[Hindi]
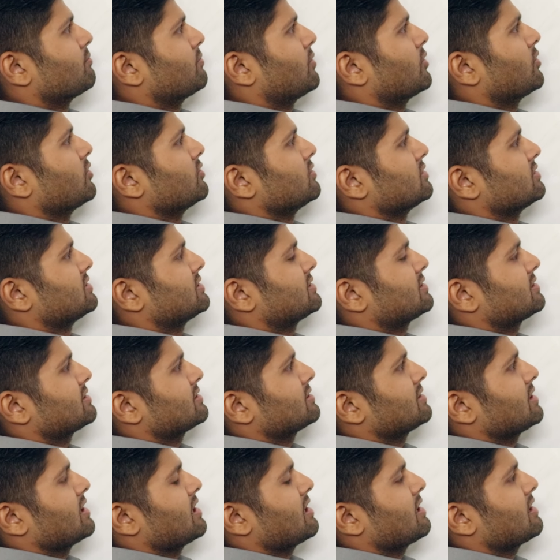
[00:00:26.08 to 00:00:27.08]
बोर्ड्स
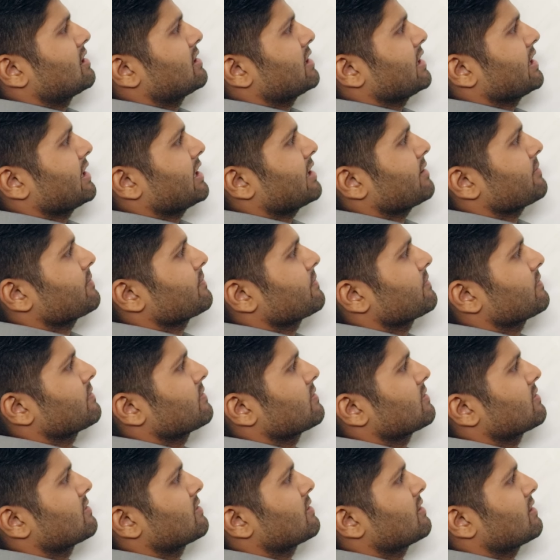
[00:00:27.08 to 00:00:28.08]
ठीक है
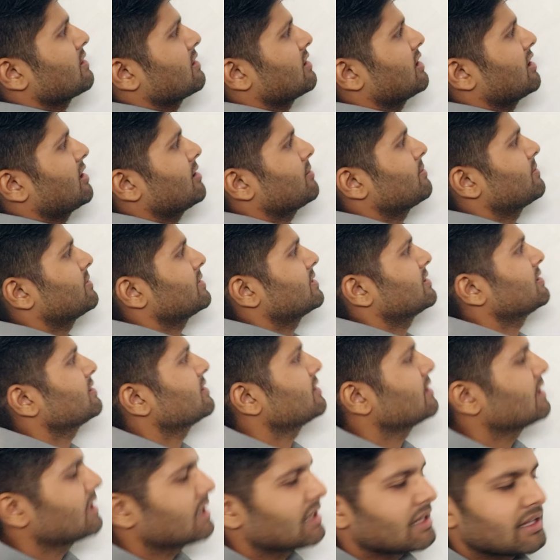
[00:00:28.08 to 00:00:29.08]
अब
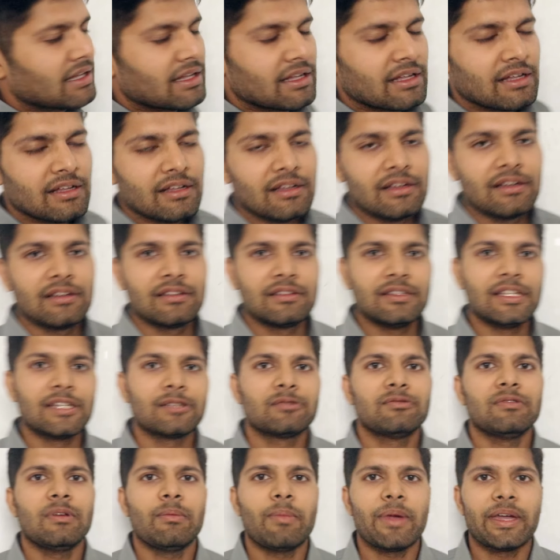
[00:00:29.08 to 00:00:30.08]

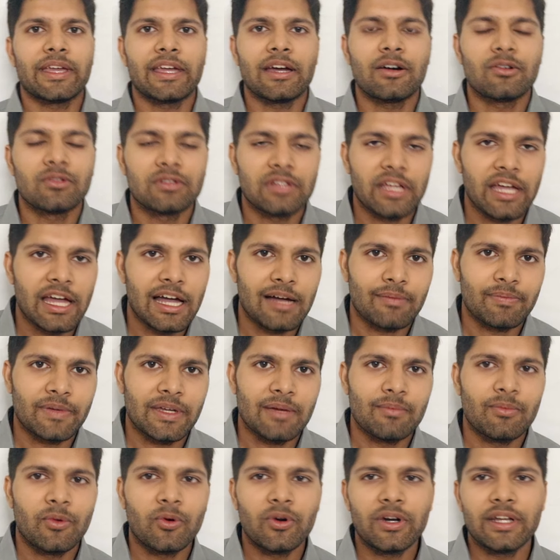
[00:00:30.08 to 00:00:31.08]
दसवीं में क्या होता है
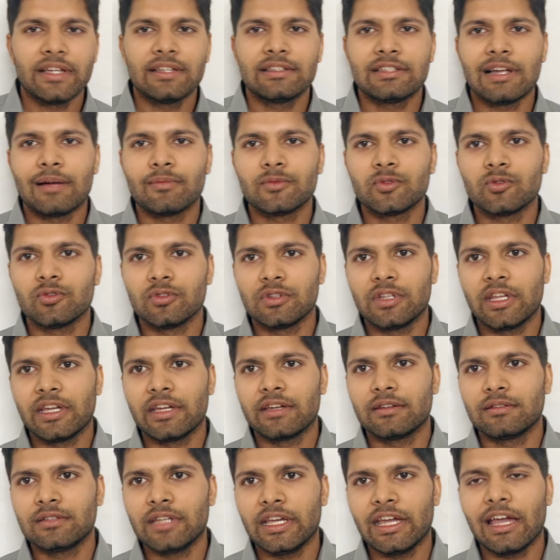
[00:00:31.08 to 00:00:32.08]
आपके बोर्ड एग्जाम्स होते
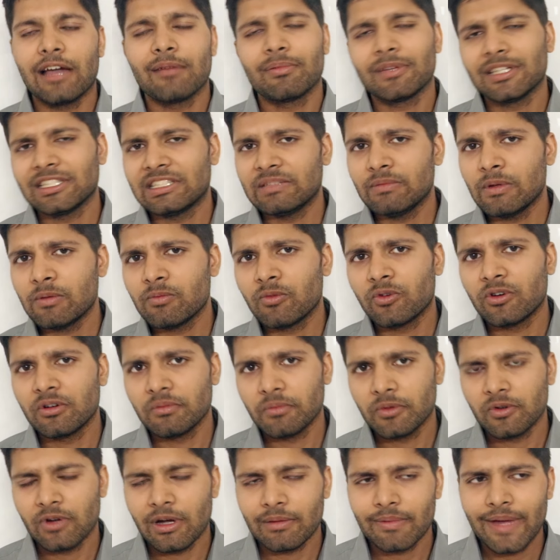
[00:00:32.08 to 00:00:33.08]
हैं ठीक है आप किसी भी बोर्ड
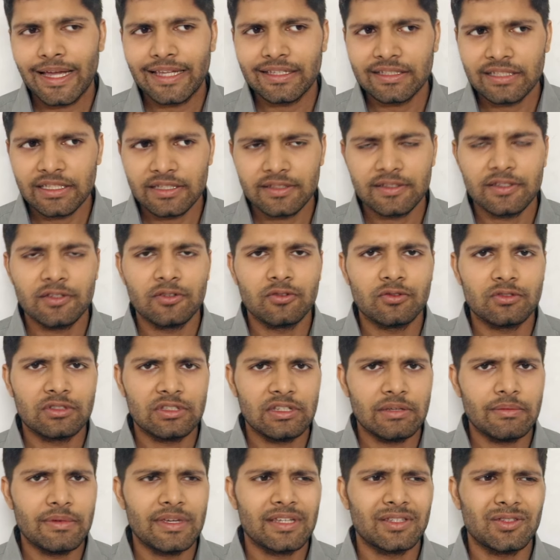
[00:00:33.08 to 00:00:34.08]
में हो आप आई सी सी हो
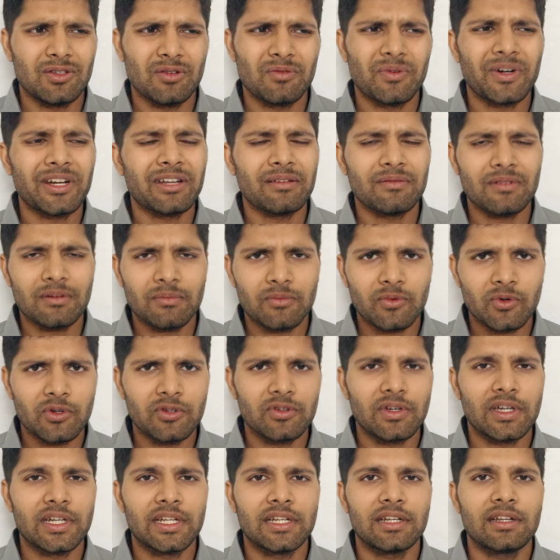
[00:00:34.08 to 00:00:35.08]
सी बी एस वट एवर बोर्ड
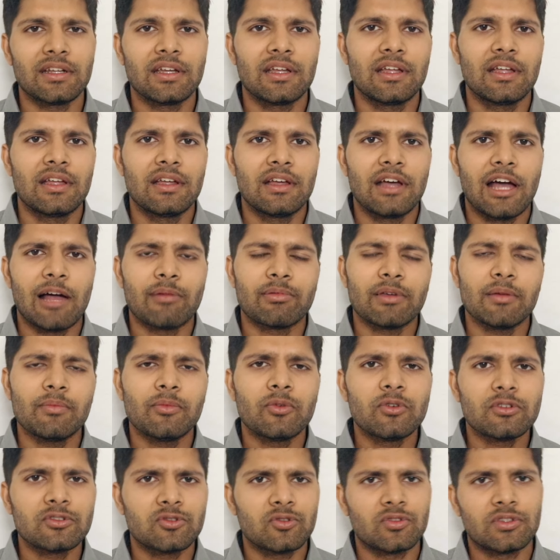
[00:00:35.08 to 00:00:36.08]
यार आपके
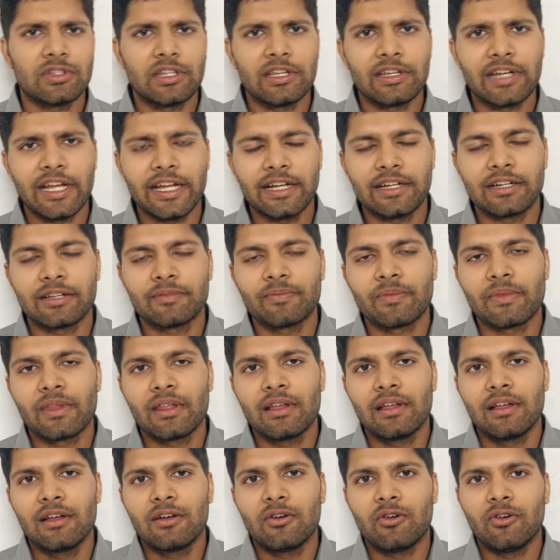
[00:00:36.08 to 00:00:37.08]
बोर्ड्स होते हैं राइट
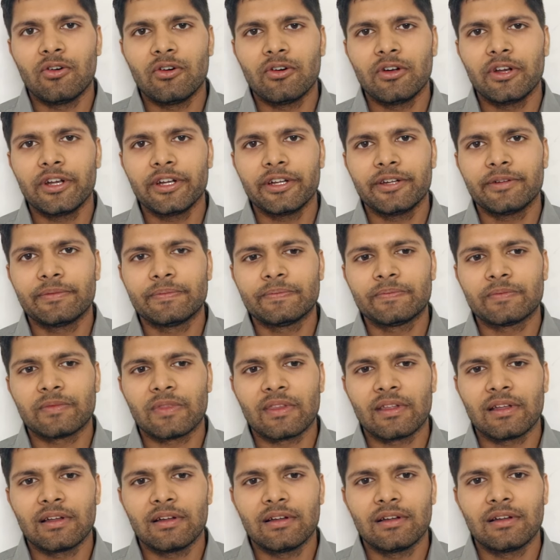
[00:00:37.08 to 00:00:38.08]
और
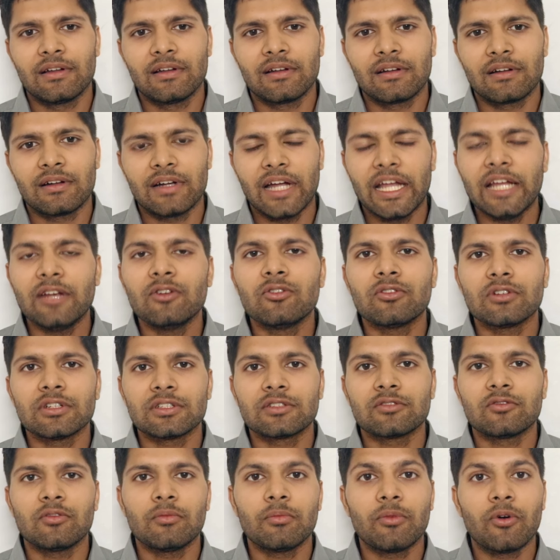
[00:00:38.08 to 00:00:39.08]
कई लोग
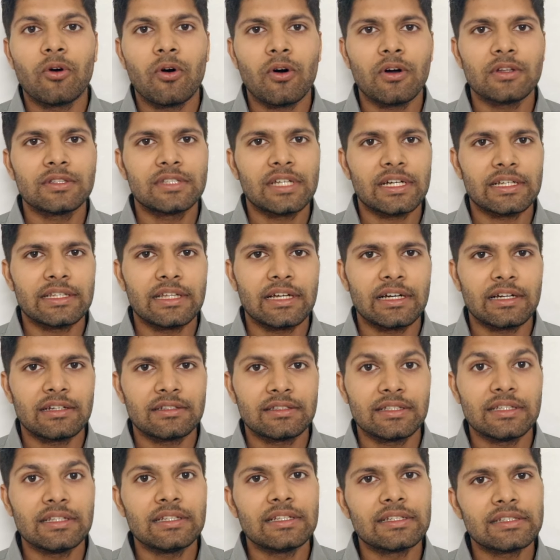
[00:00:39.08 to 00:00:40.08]
इसको बहुत ज़्यादा
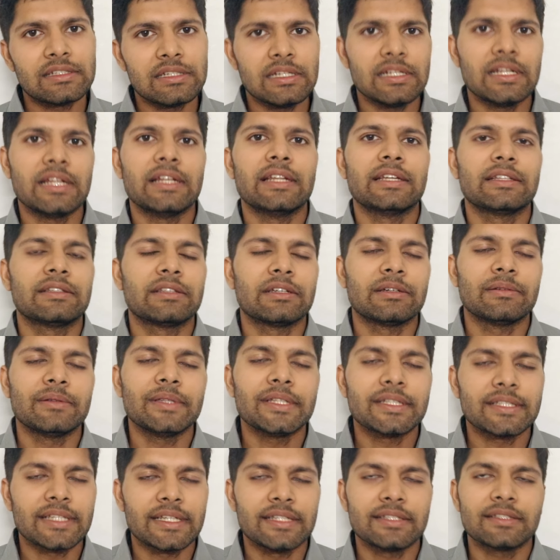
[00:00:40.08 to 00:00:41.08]
सीरियसली ले लेते हैं इन
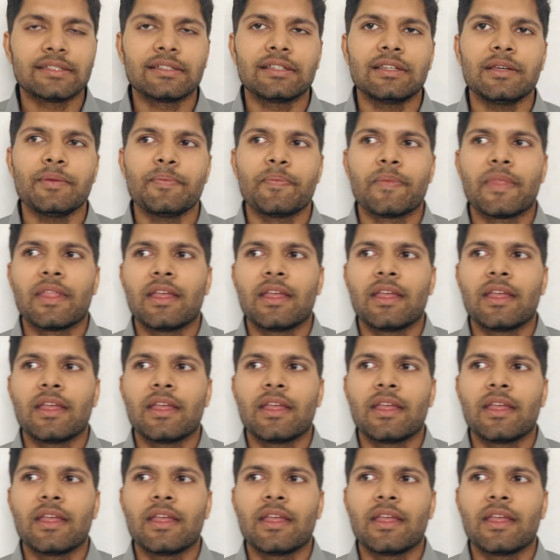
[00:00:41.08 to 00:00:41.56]
द सेंस कि